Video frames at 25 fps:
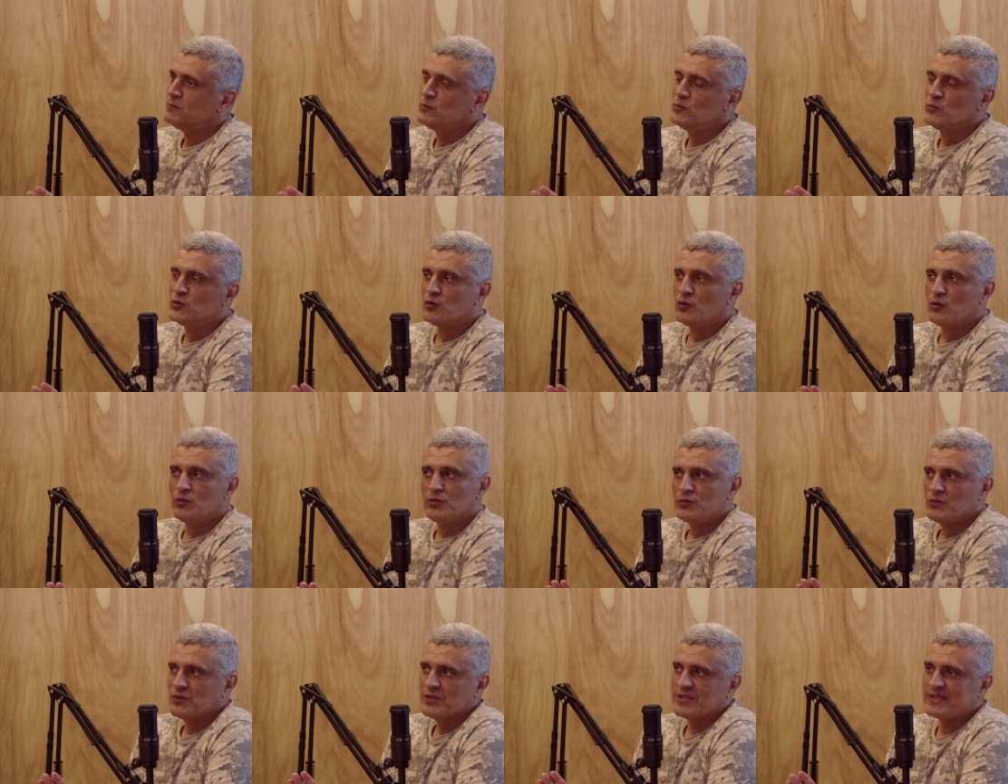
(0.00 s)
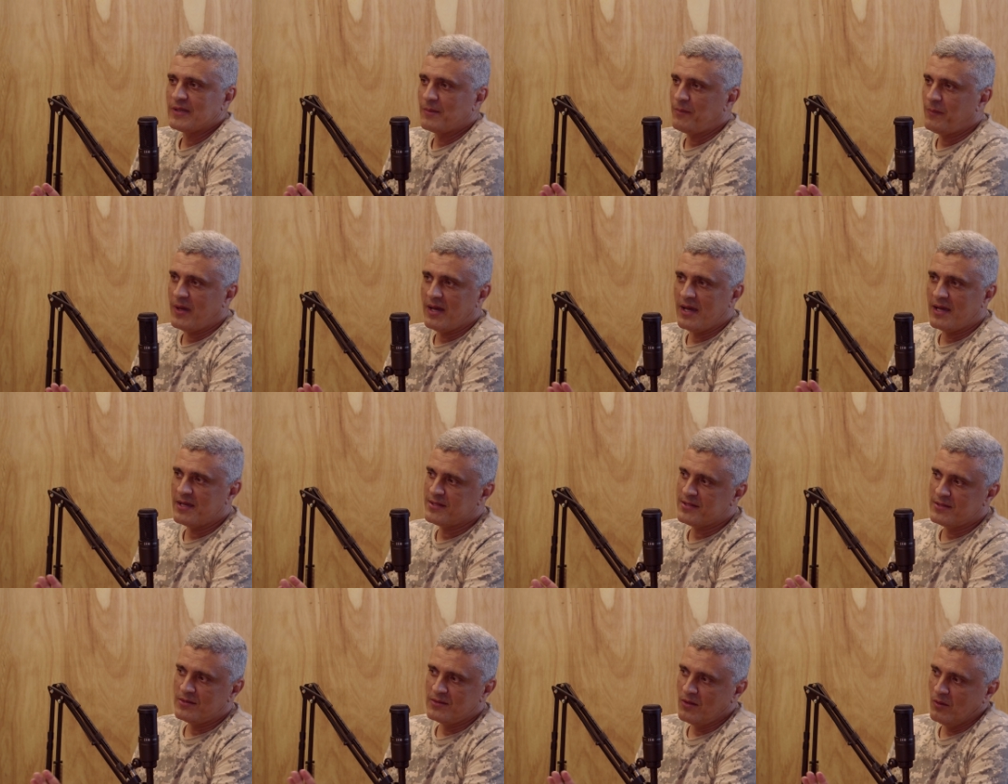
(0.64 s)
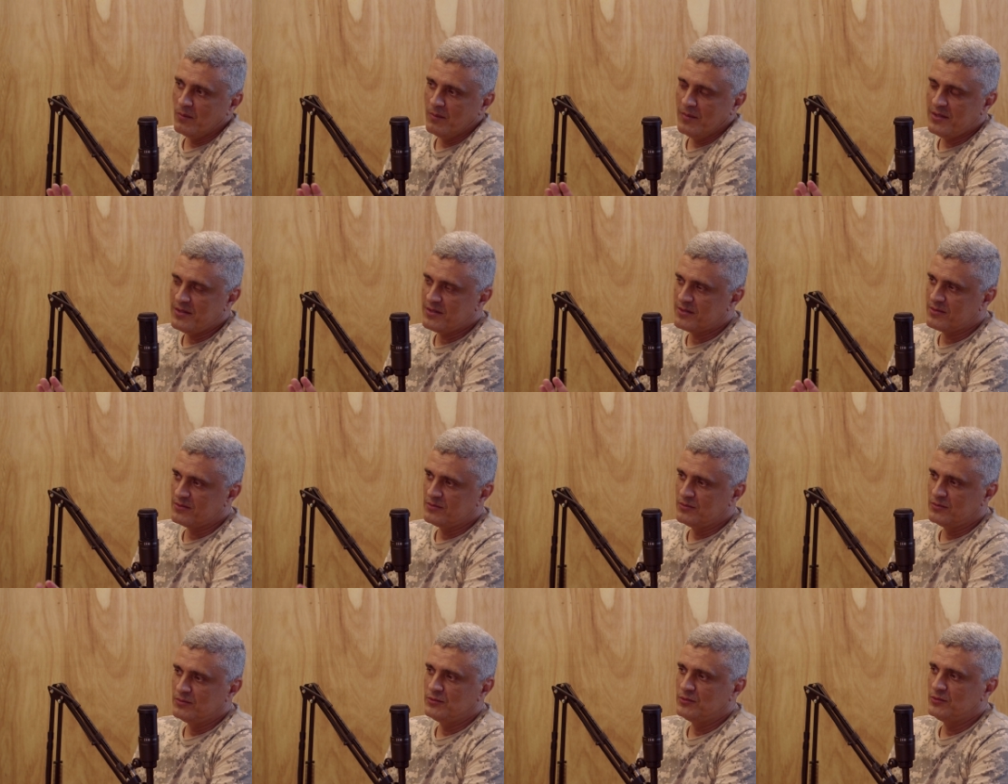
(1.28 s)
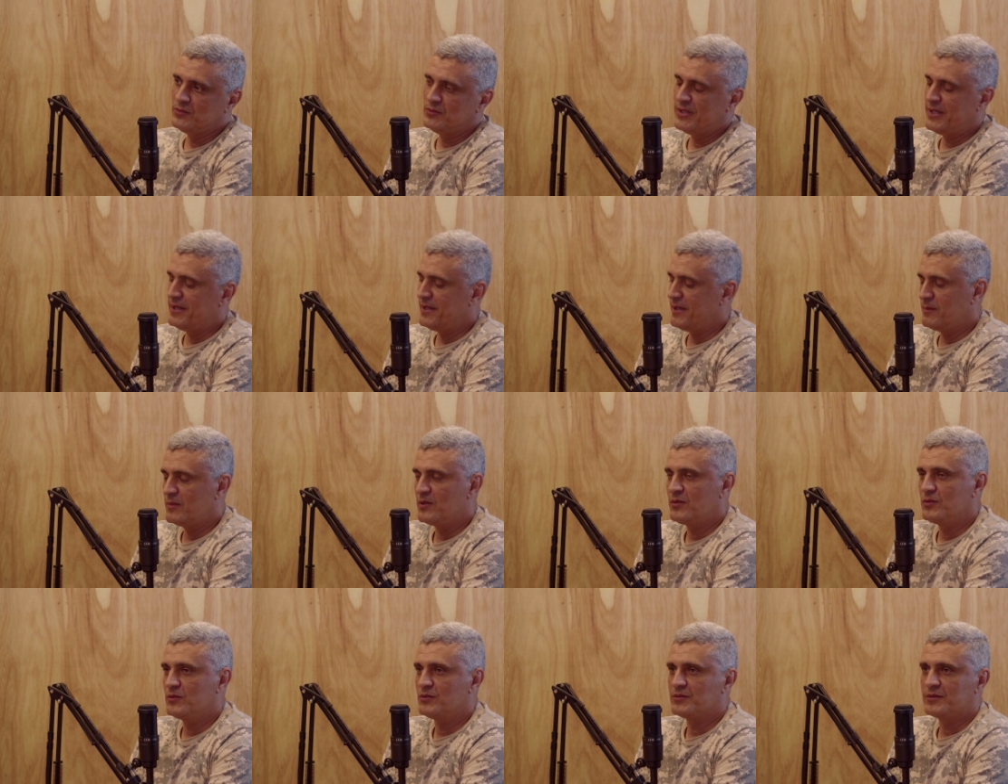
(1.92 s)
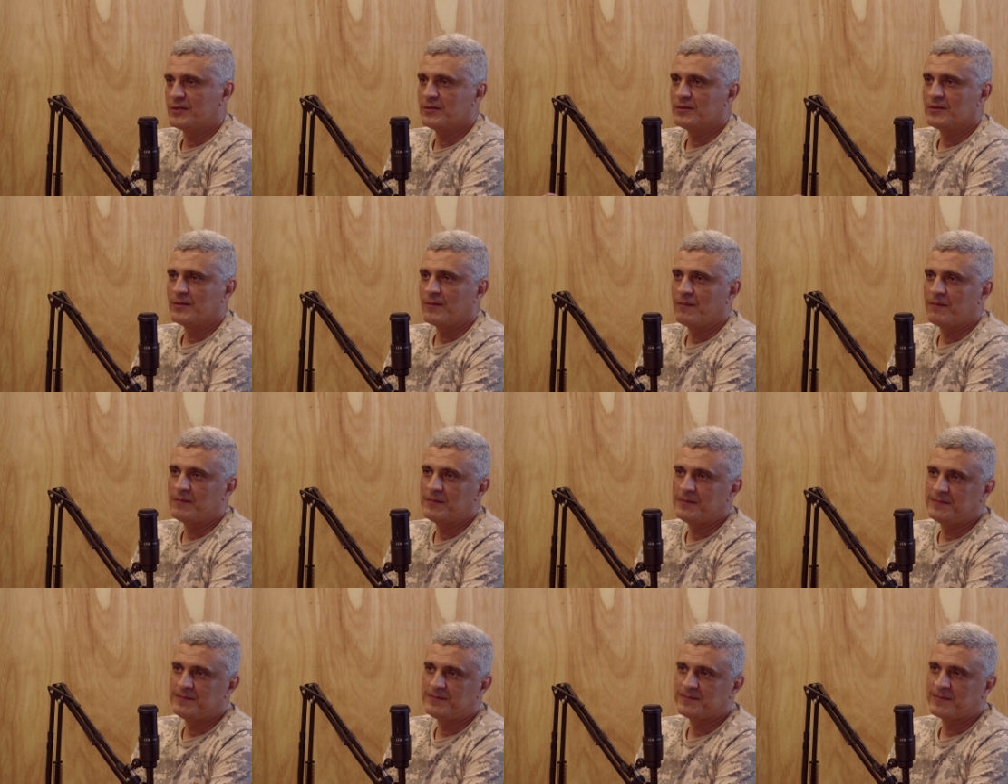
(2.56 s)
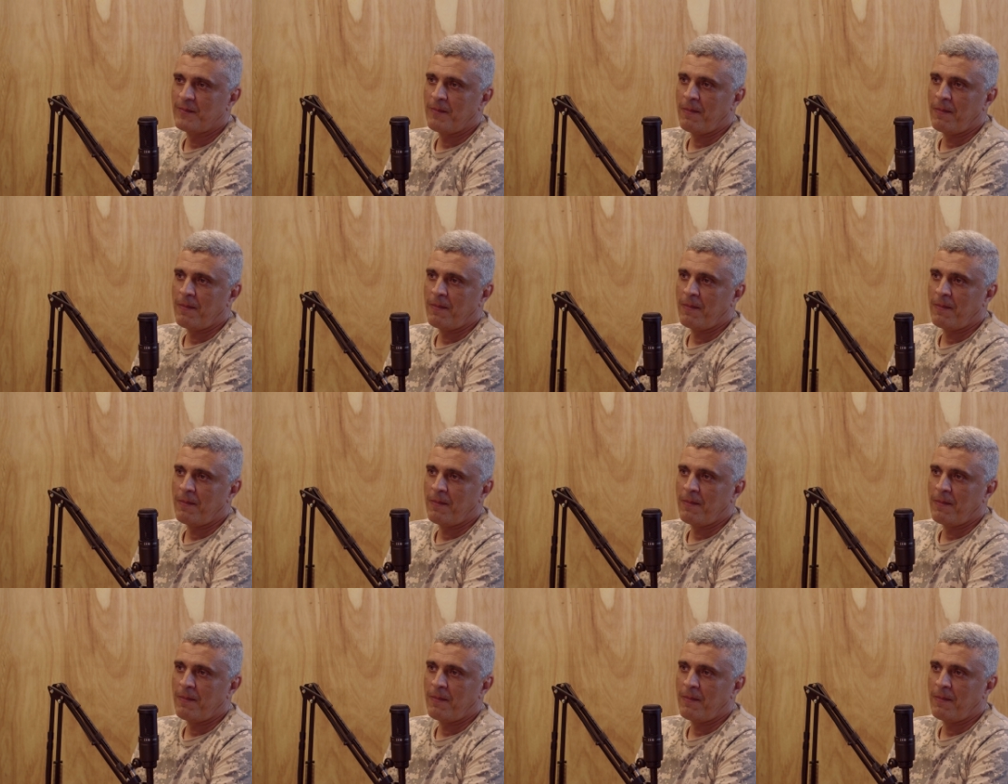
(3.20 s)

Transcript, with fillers: No, nessa parte eu realmente não lembro. Não estudou com ela?